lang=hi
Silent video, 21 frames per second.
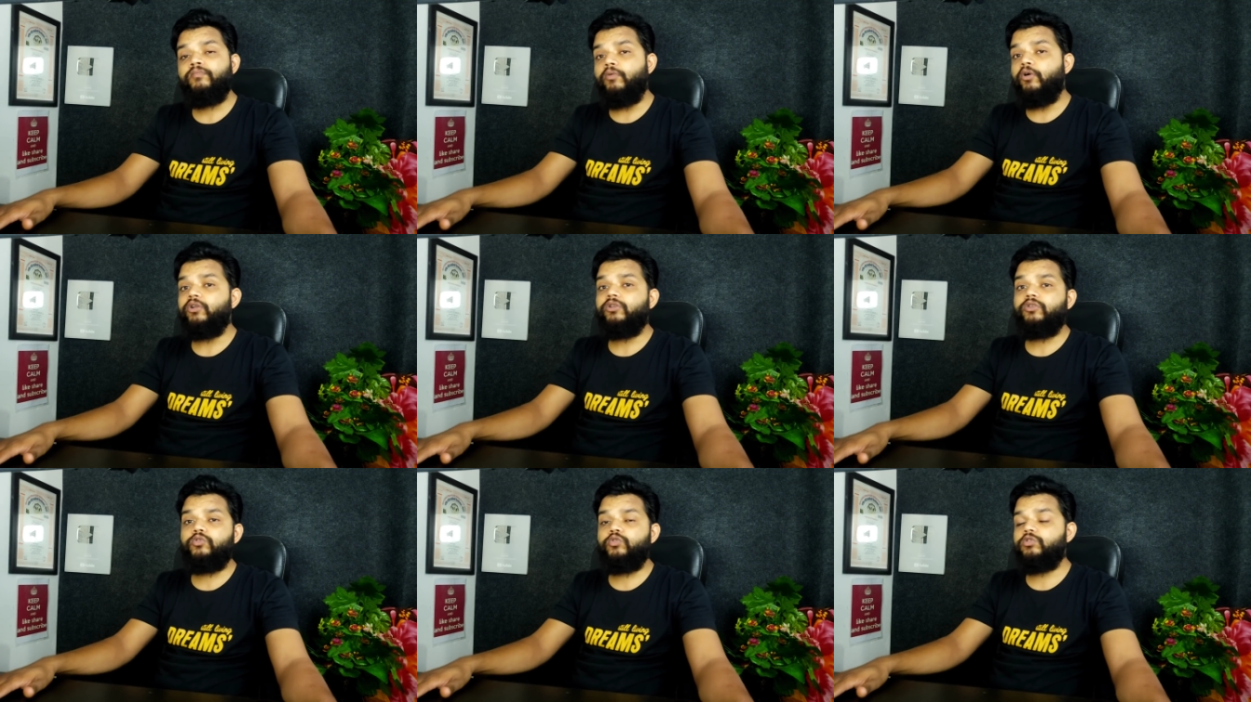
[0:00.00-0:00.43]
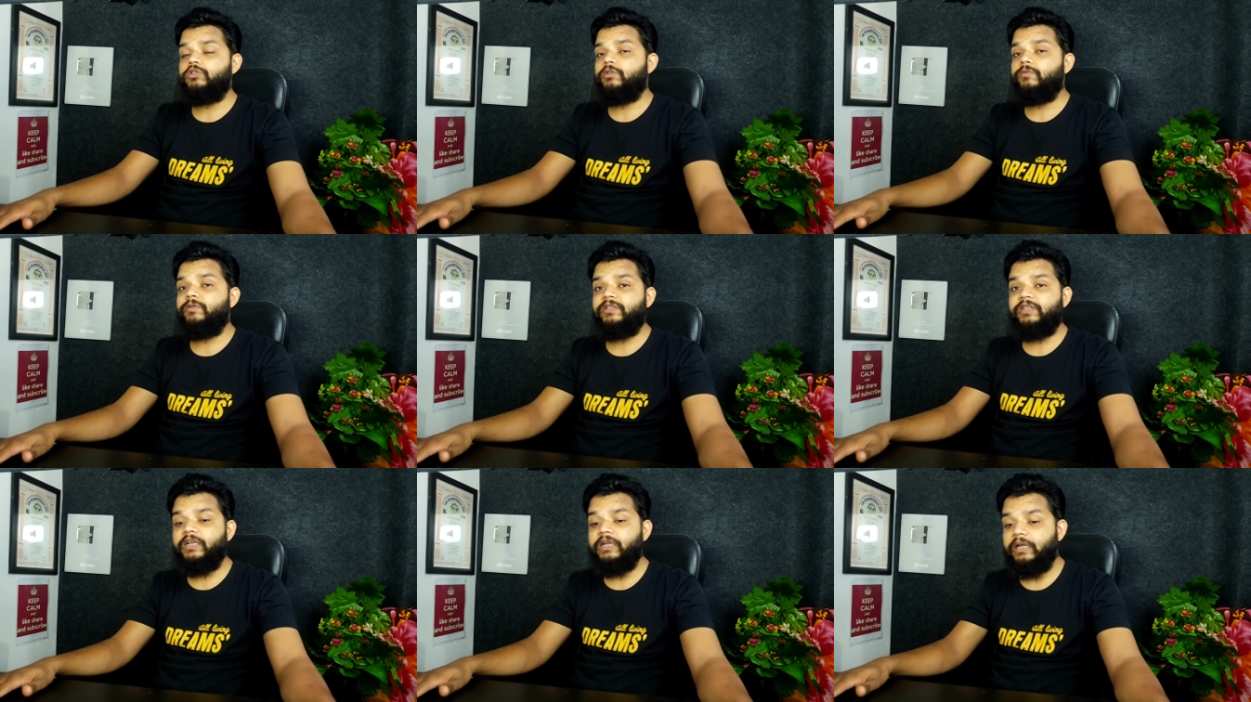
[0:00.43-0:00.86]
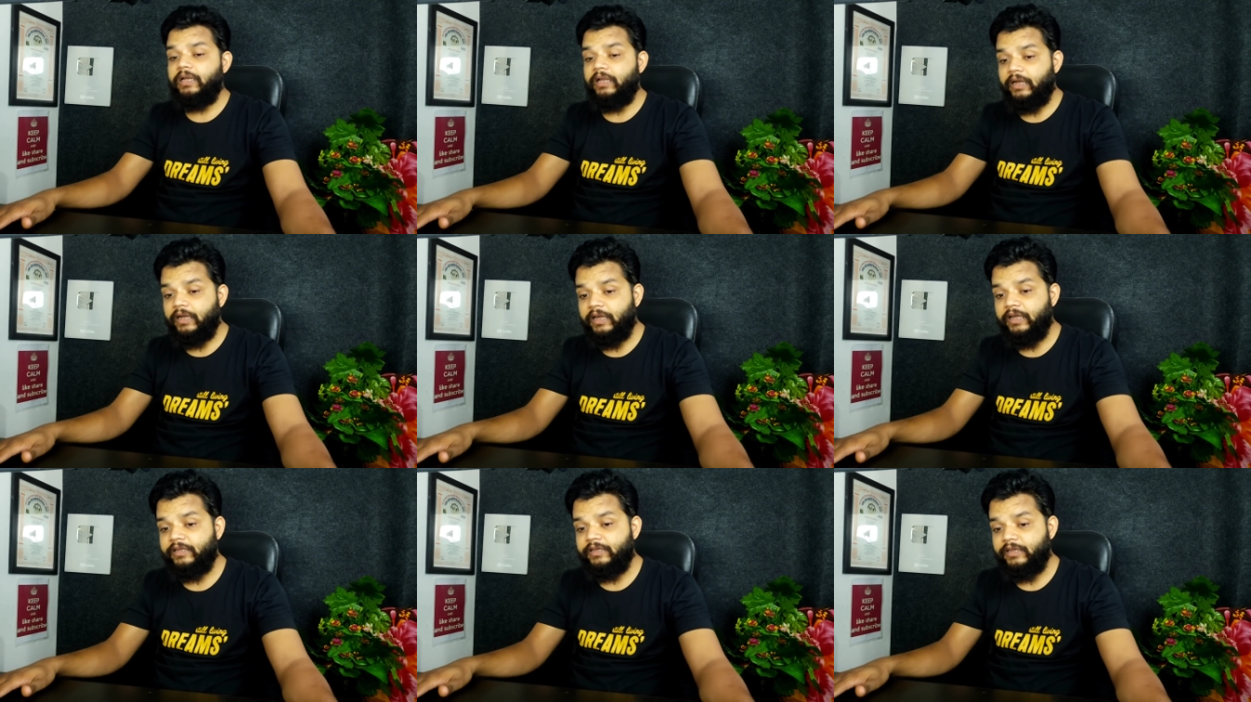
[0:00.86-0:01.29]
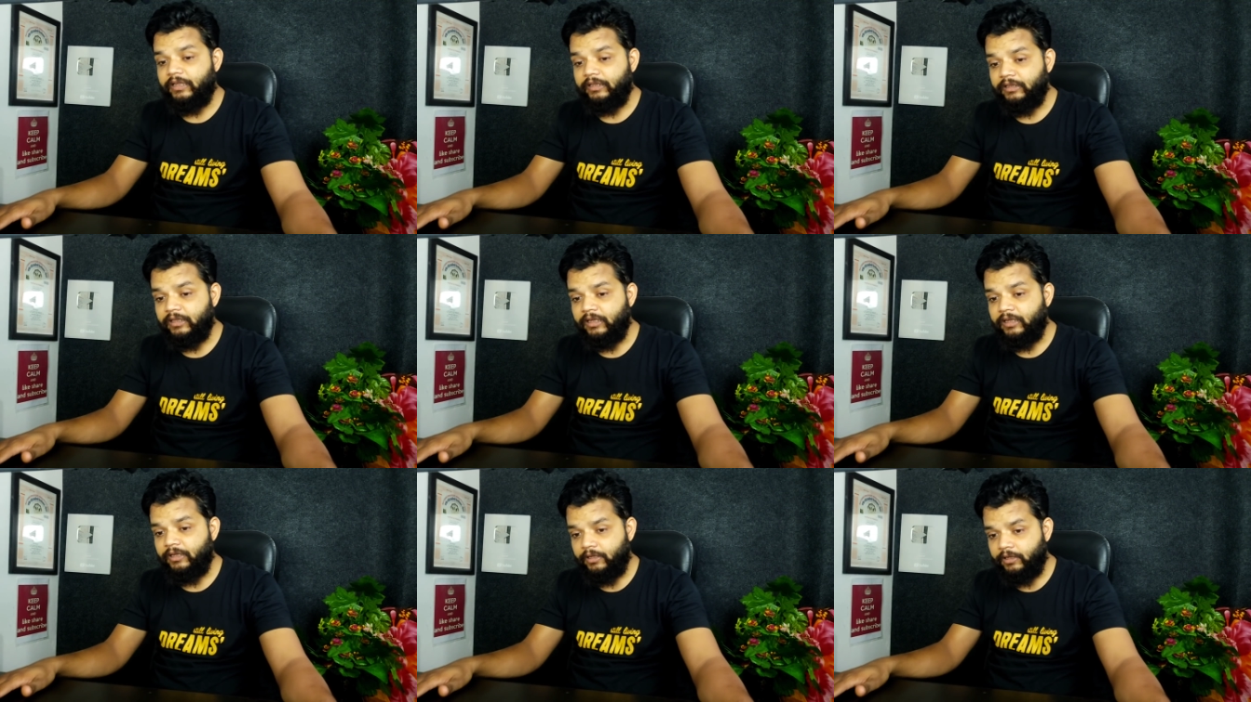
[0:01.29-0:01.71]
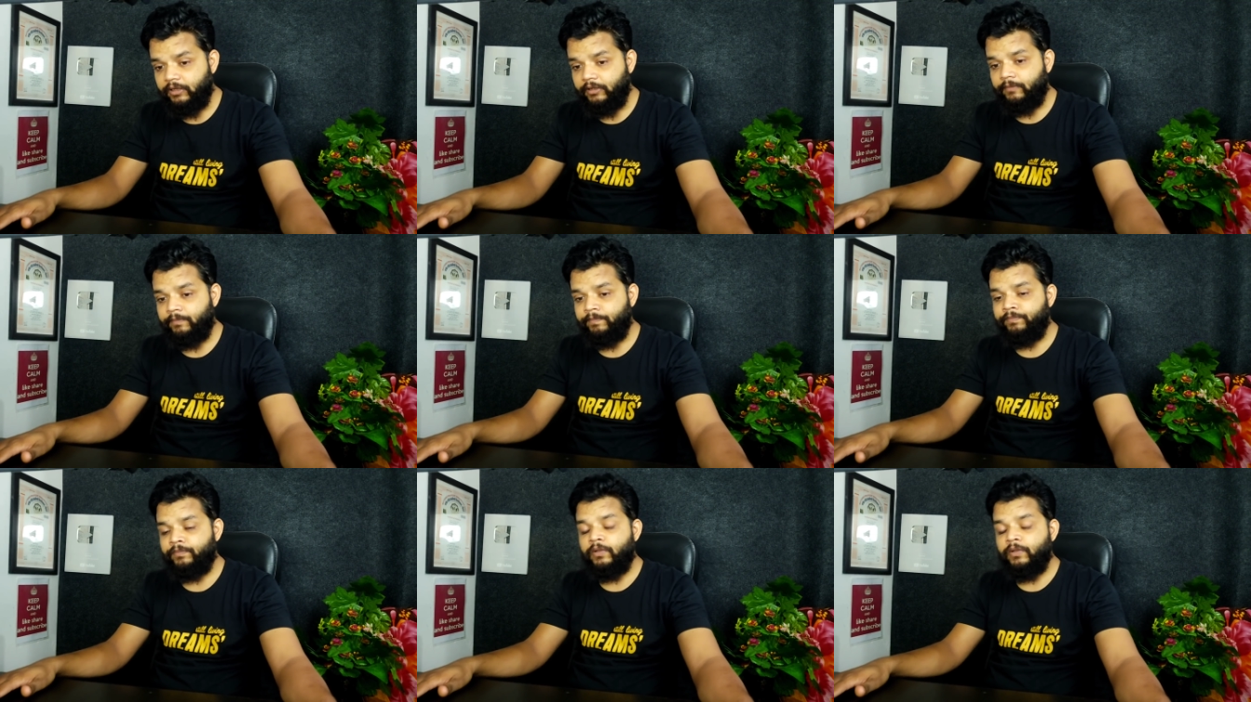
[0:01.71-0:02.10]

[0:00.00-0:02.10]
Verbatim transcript: बहुत सोच समझ के लगाया जाता है